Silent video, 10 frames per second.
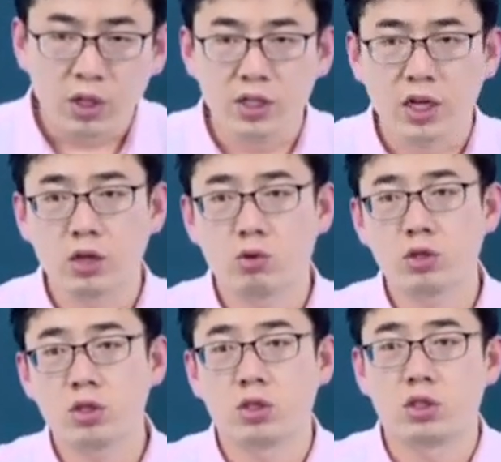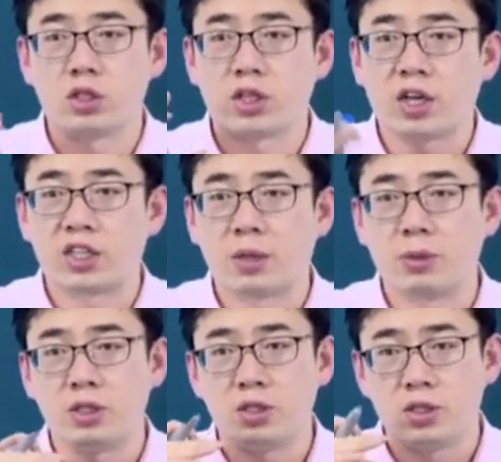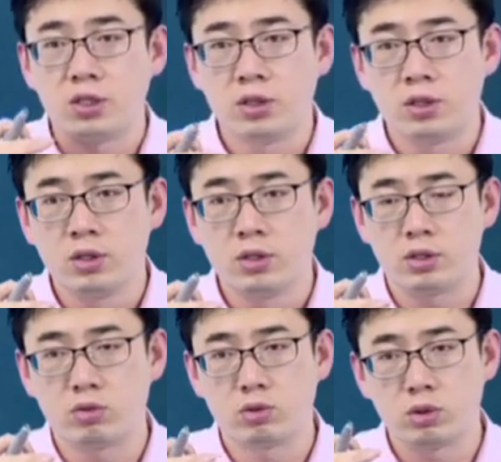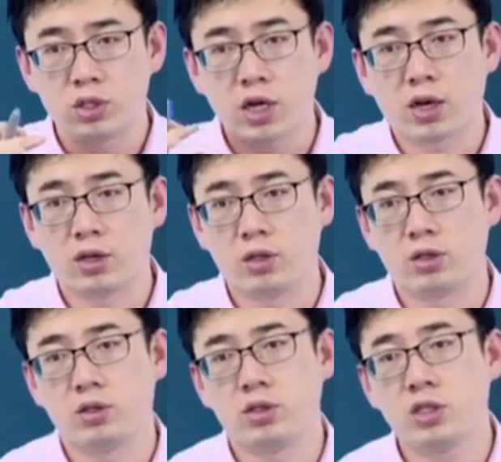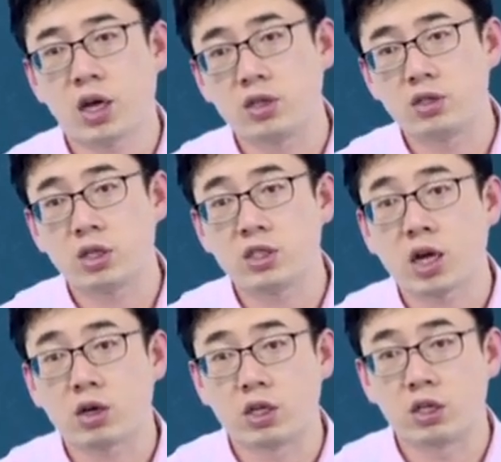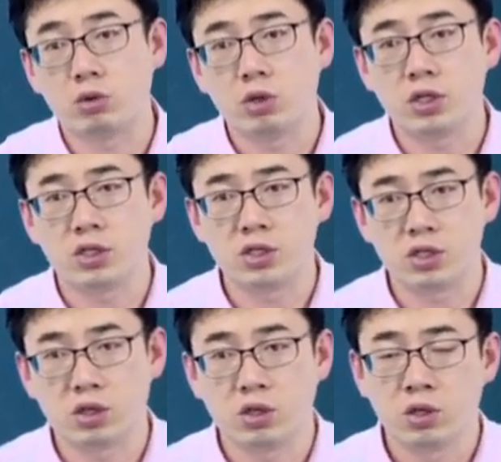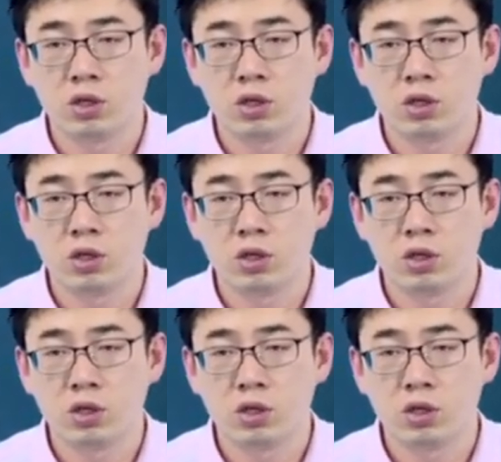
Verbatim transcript: 它的产能过剩使得它的产品进入价格的价价价格的这种恶性竞争，